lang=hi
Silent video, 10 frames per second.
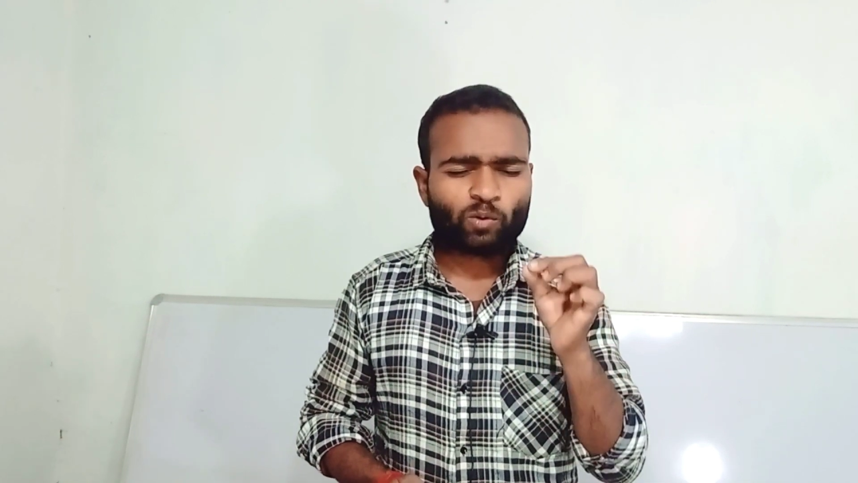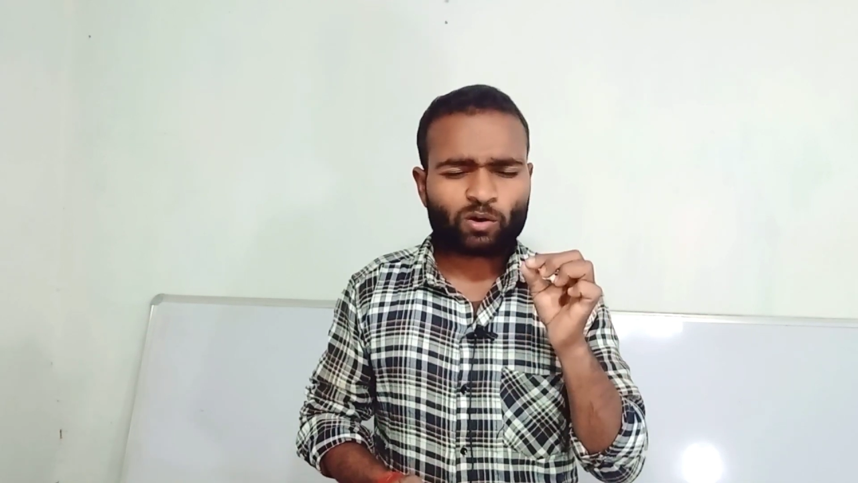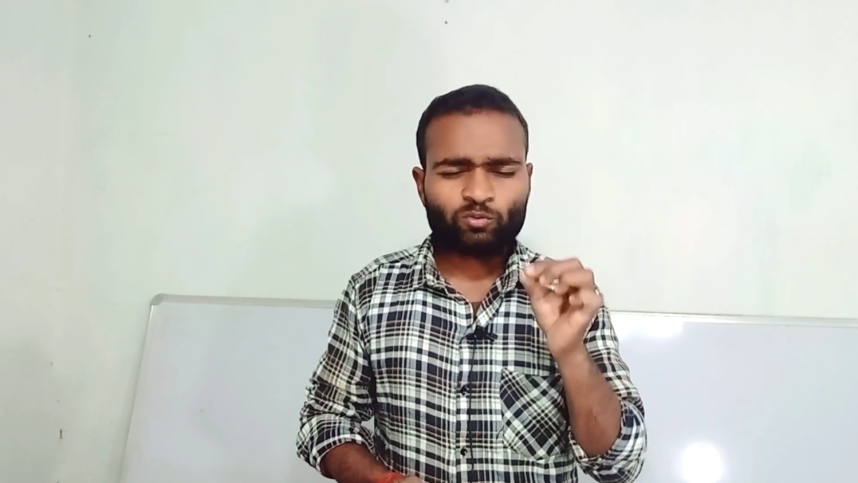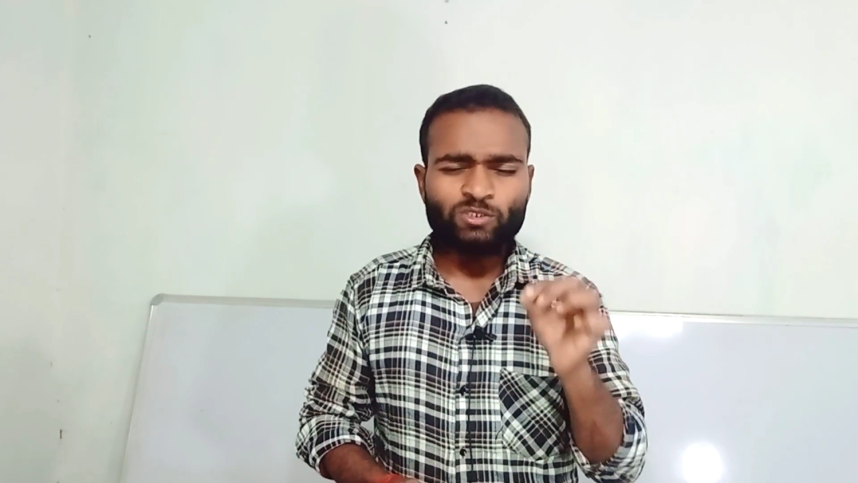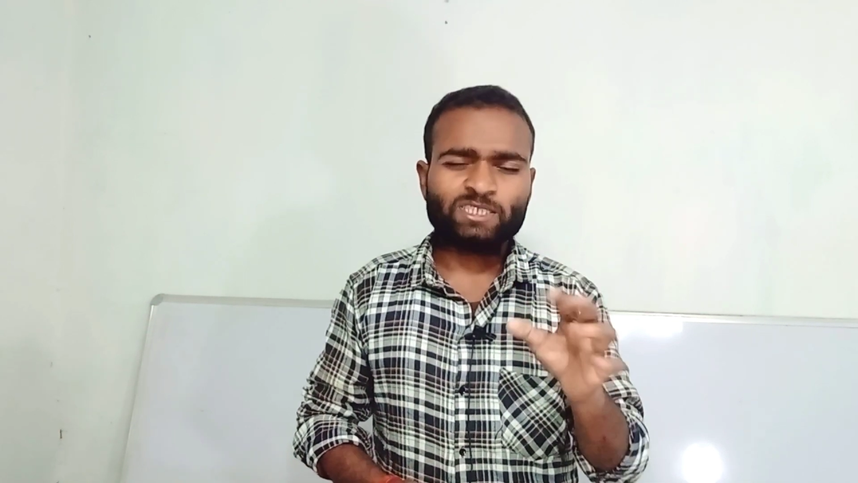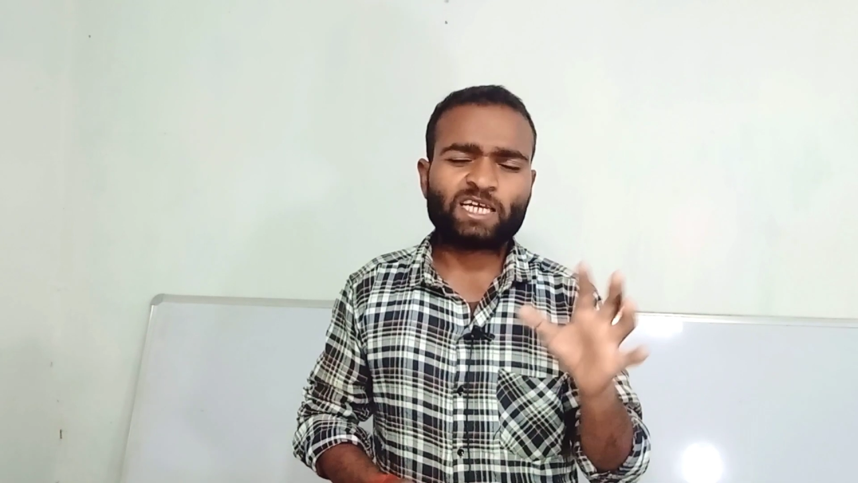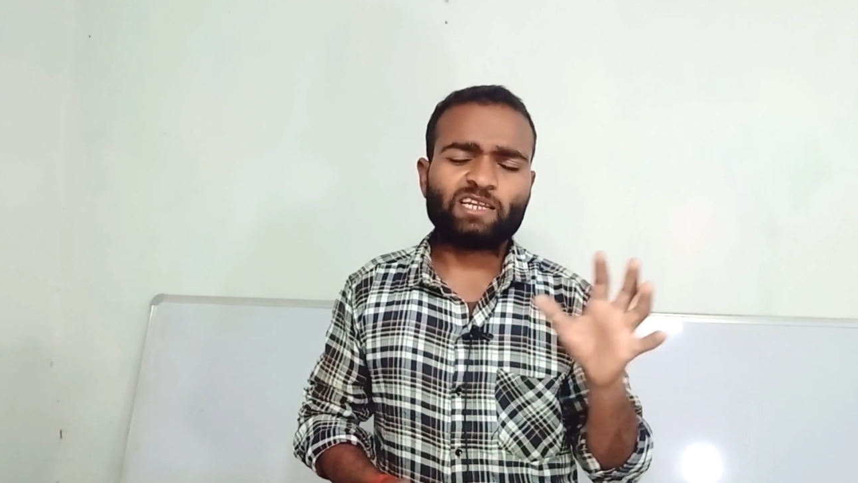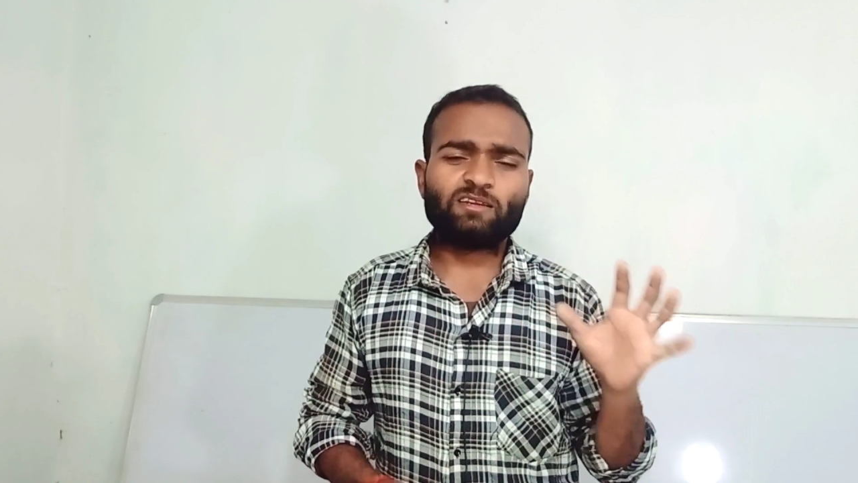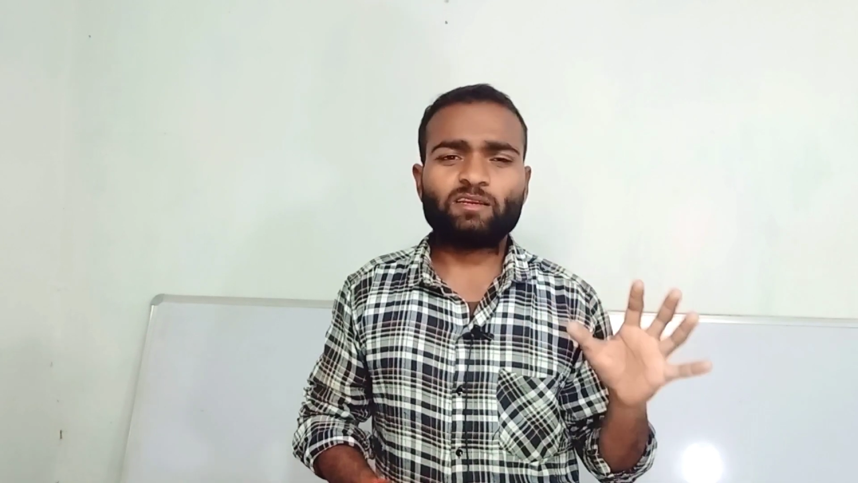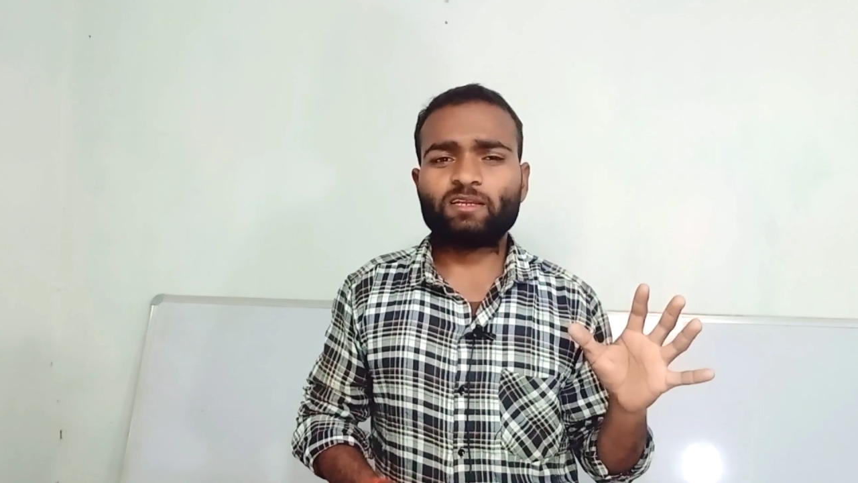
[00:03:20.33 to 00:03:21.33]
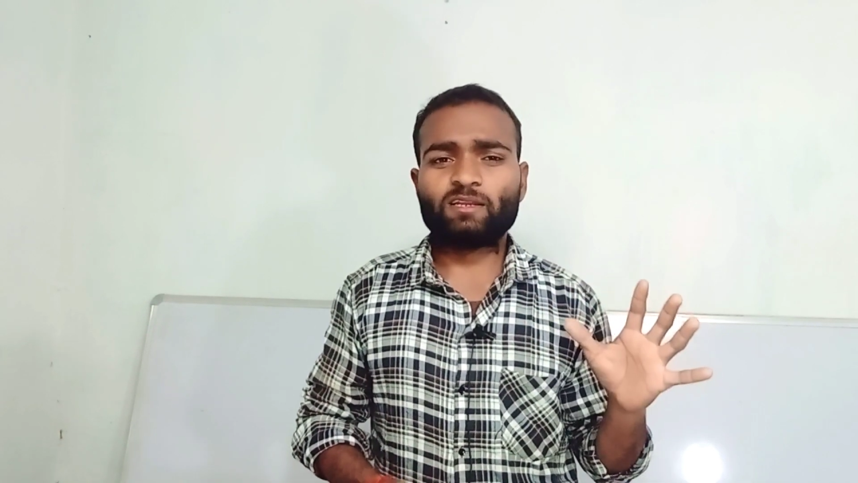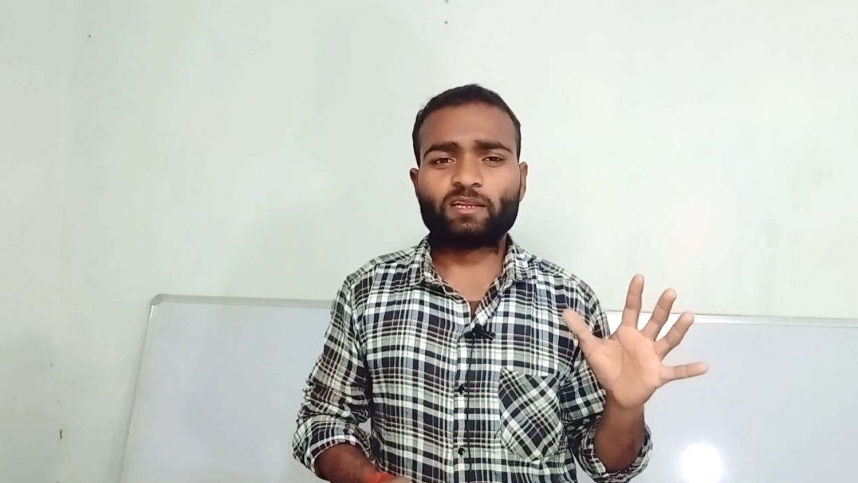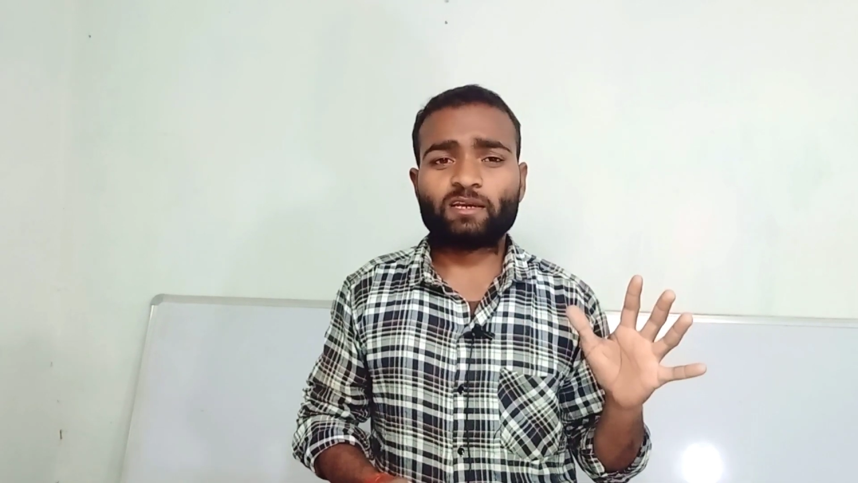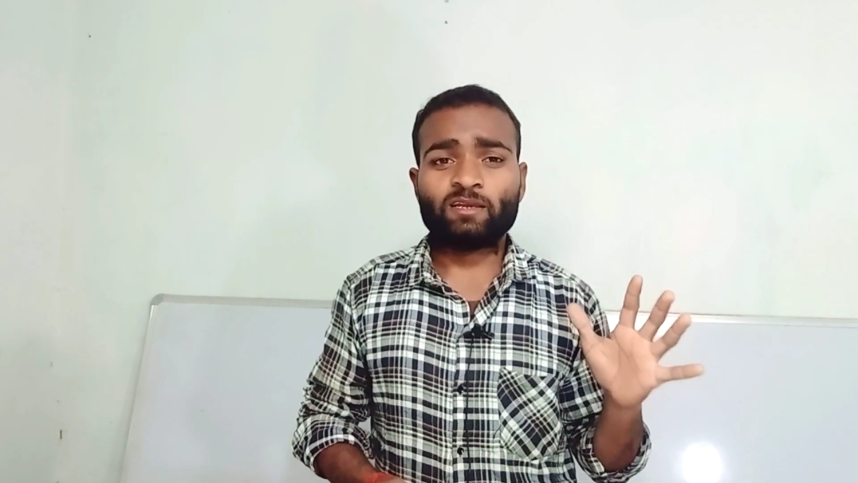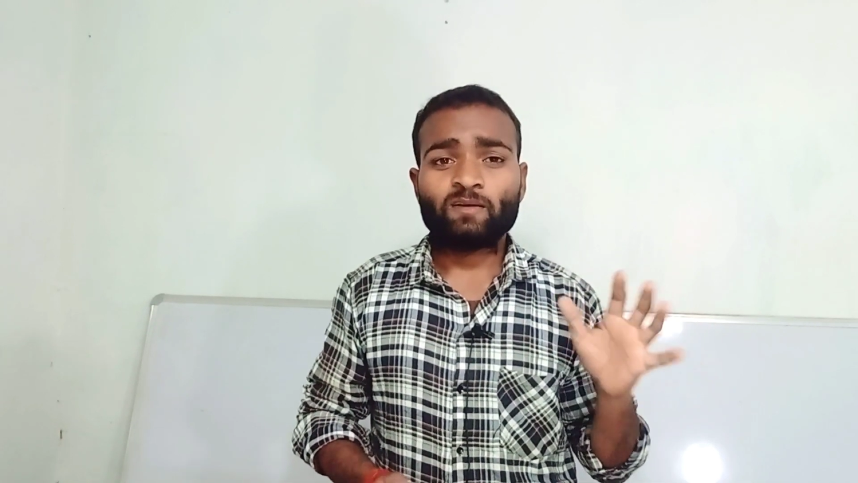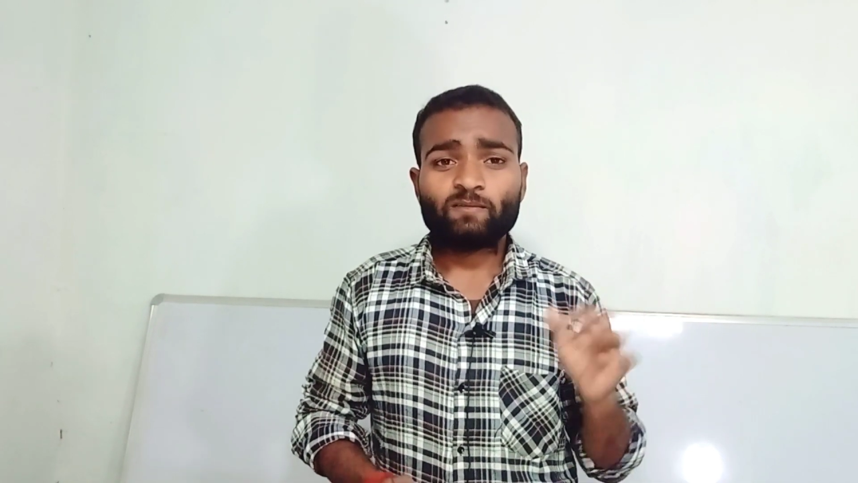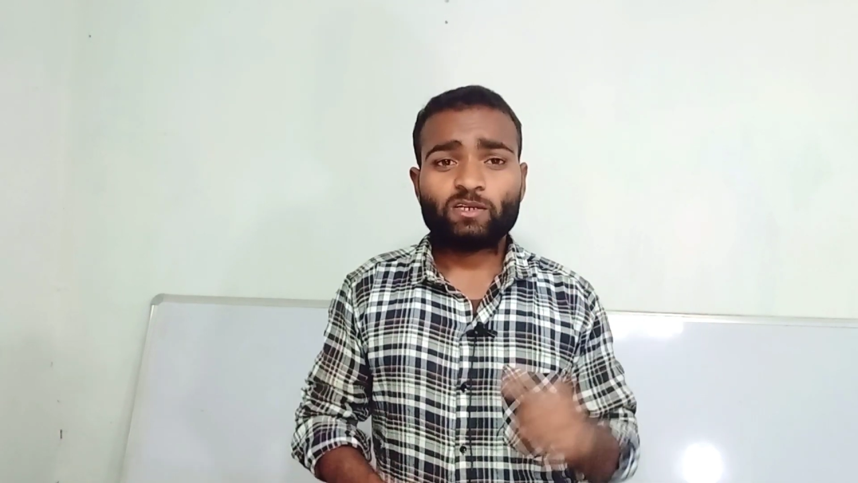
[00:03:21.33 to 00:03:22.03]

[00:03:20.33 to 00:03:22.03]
बहुत सारी रिटेलर हैं